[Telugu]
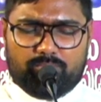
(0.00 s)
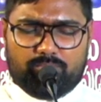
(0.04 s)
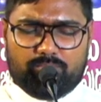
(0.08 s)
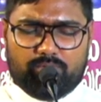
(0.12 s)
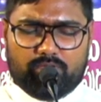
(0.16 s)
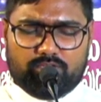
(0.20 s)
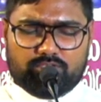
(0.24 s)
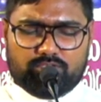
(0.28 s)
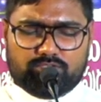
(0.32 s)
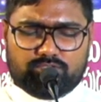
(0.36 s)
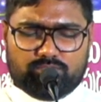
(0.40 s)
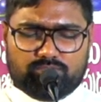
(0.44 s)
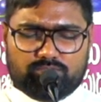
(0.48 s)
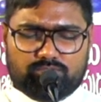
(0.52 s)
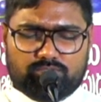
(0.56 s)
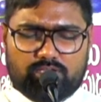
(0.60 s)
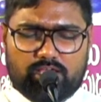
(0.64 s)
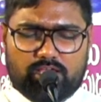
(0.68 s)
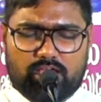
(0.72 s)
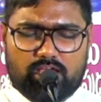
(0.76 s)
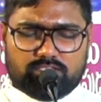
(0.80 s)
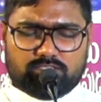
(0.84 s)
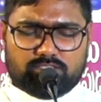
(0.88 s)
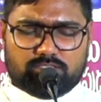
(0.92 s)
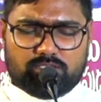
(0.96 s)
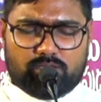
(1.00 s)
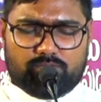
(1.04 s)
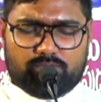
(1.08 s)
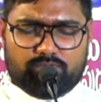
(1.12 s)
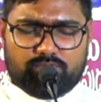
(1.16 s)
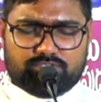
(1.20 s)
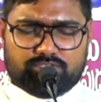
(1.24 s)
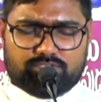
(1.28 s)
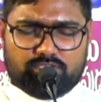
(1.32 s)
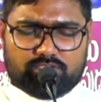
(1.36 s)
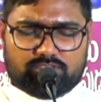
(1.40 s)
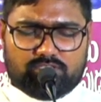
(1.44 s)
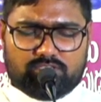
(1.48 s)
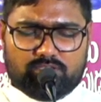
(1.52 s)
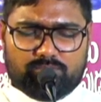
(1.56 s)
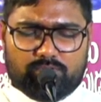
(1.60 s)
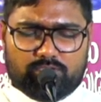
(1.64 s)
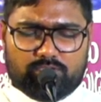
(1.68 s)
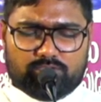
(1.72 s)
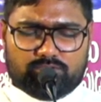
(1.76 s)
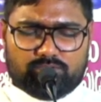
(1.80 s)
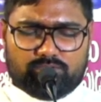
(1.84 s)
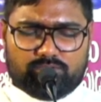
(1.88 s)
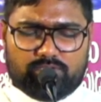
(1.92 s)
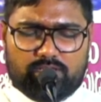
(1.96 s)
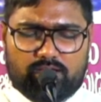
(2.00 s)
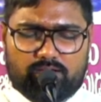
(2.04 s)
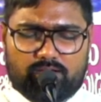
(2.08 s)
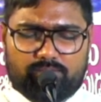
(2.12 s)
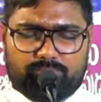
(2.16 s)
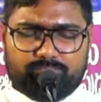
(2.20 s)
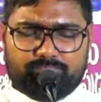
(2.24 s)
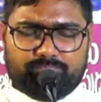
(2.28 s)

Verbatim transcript: పరిశుద్ధుడా సర్వశక్తిమంతుడా